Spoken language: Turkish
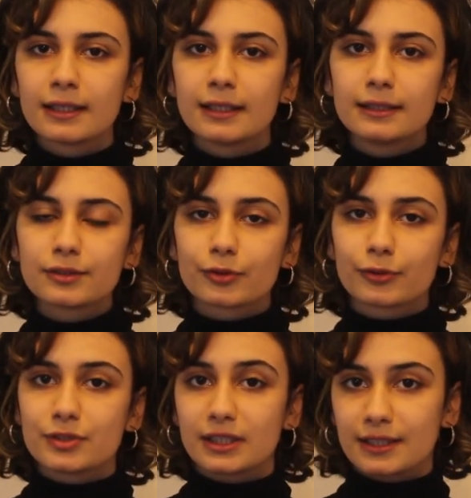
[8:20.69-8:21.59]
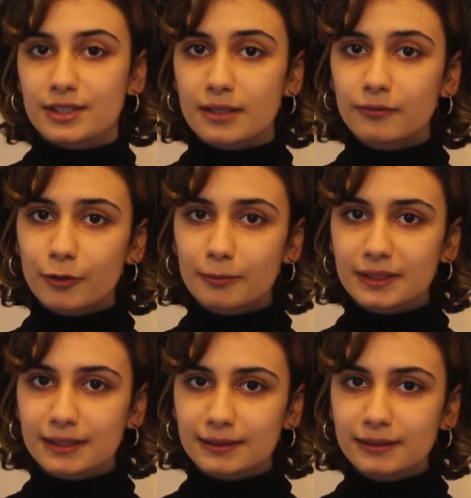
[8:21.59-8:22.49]
ilk çok hücreli yaşam
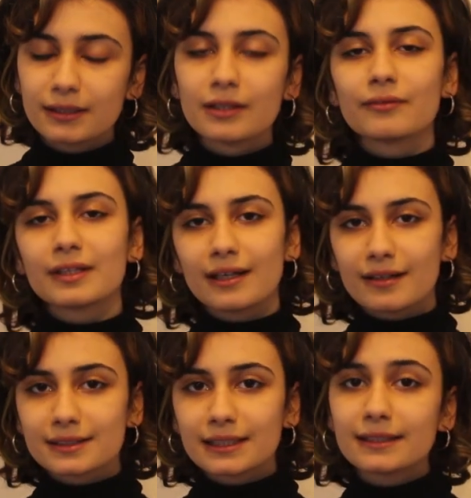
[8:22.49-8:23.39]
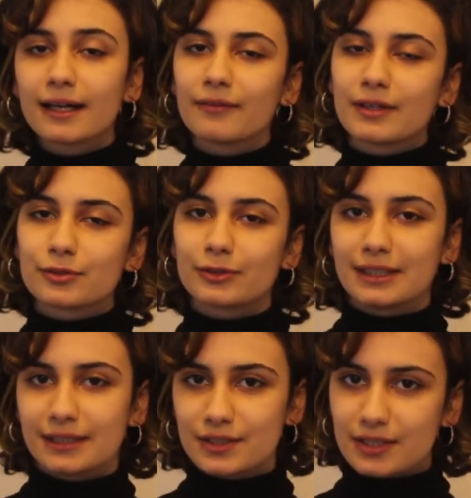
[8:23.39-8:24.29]
formlarını ve dahası ilk hayvan
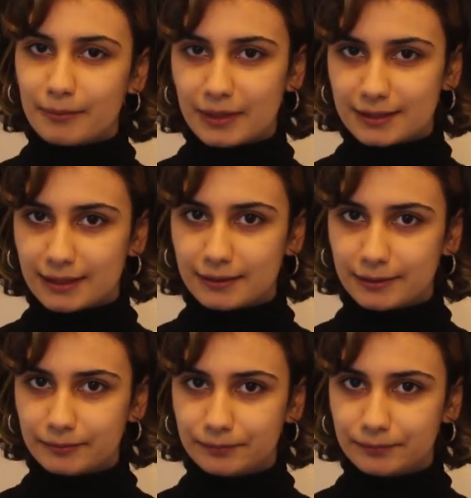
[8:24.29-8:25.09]
türlerini içermekteydi.